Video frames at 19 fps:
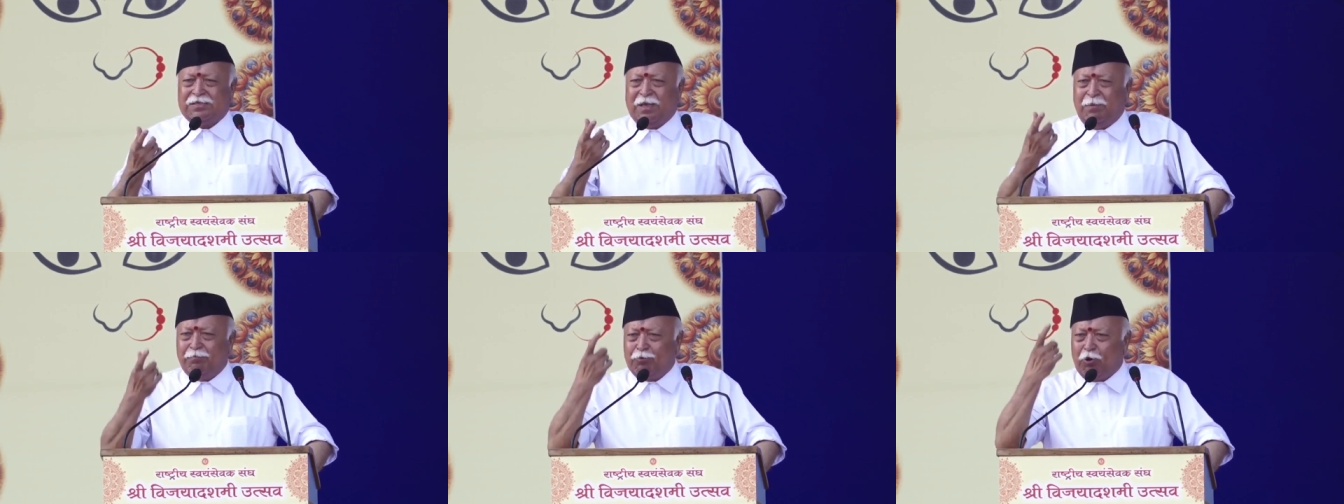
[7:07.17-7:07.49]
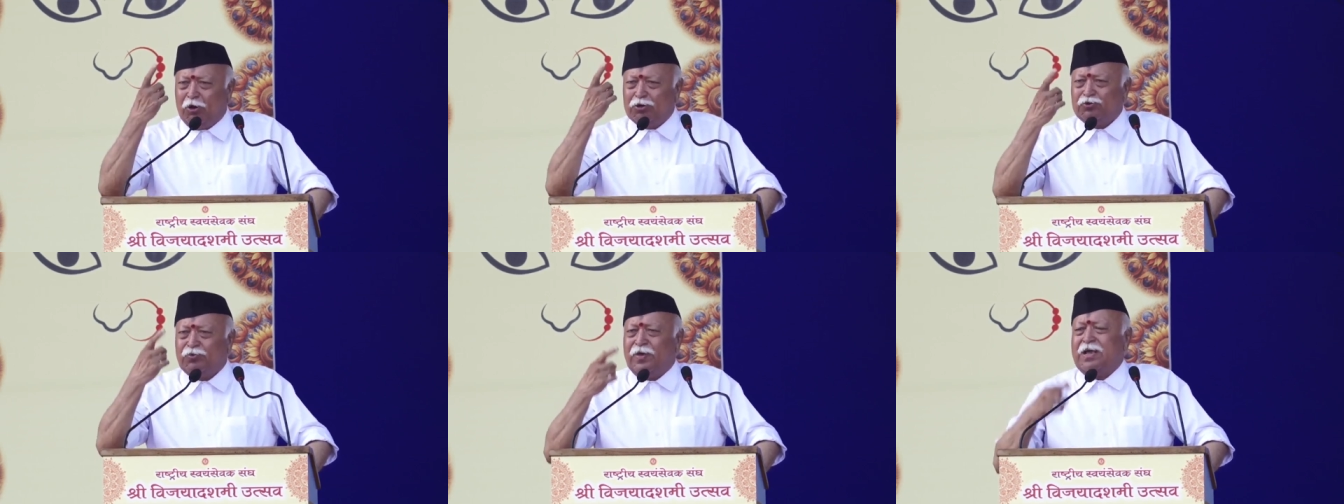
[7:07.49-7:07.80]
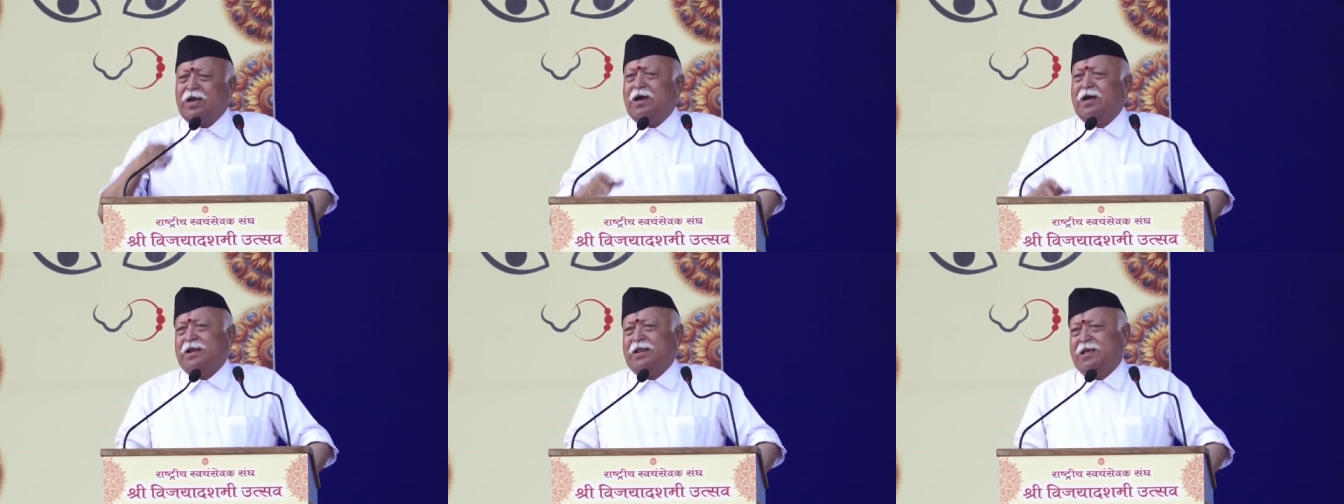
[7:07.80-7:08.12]
सबको
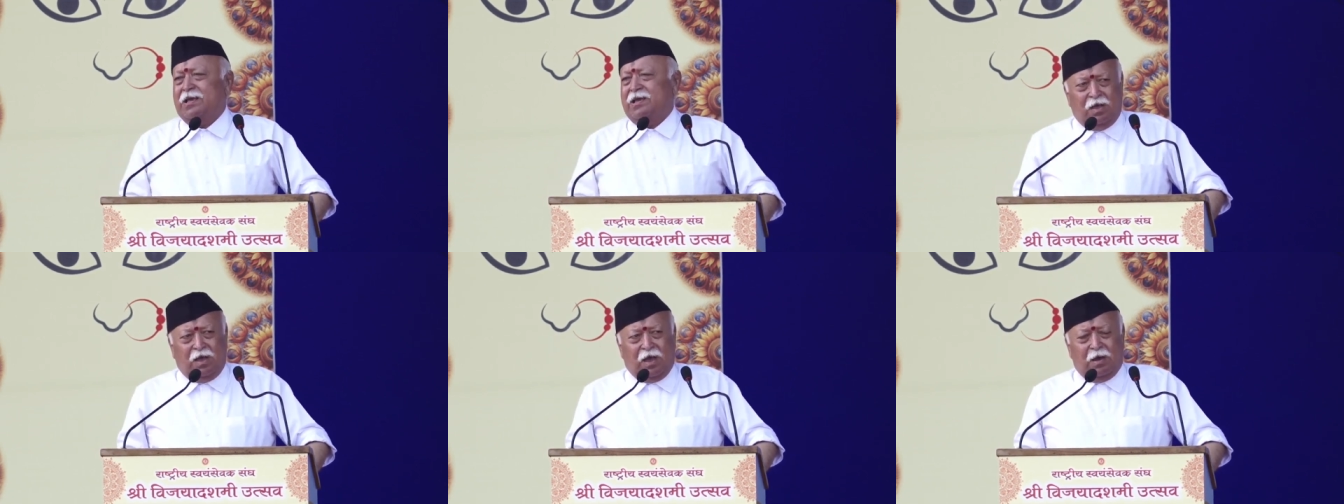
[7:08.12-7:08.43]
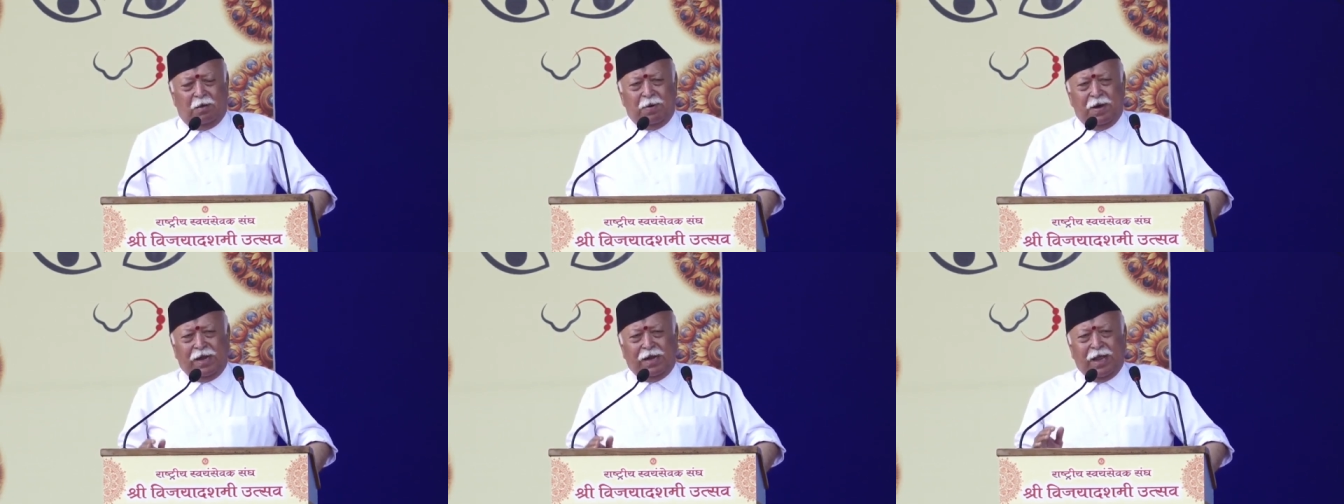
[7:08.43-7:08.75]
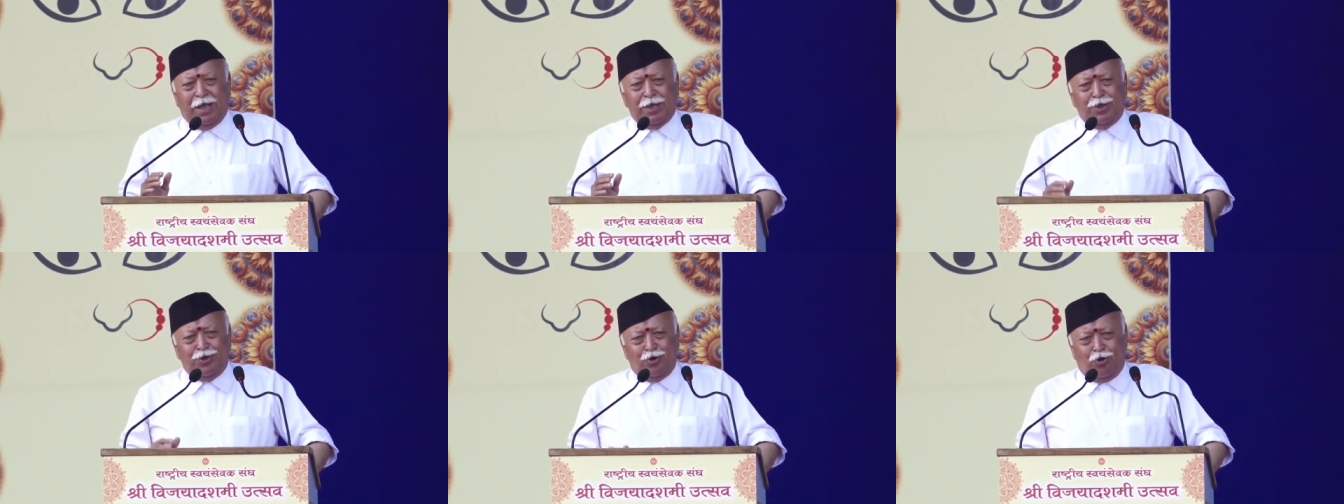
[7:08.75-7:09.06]
स्वीकार्य है
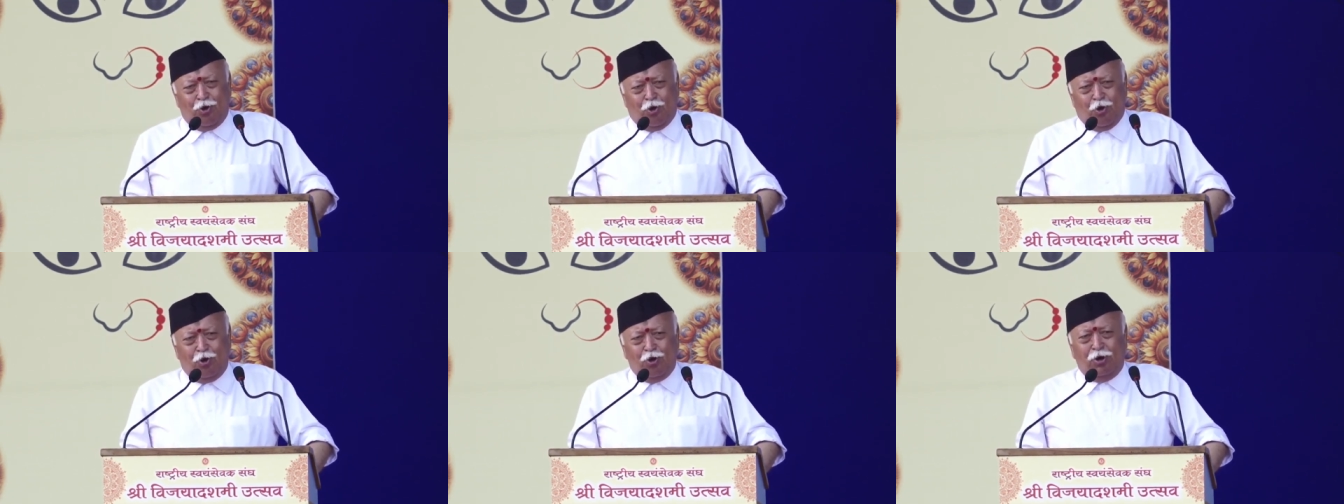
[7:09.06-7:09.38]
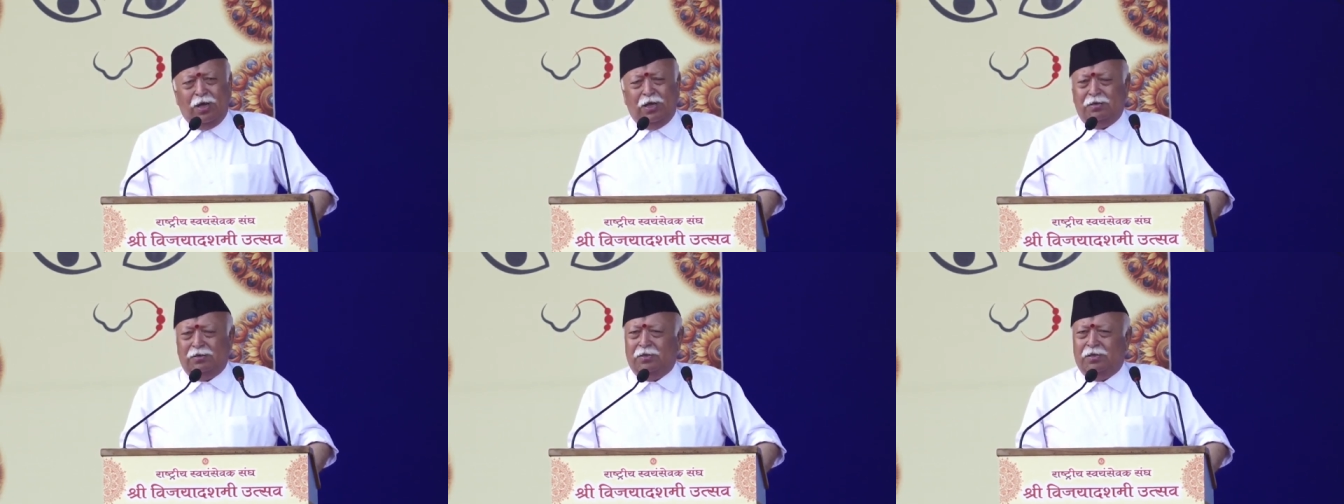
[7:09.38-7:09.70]
हमारा योग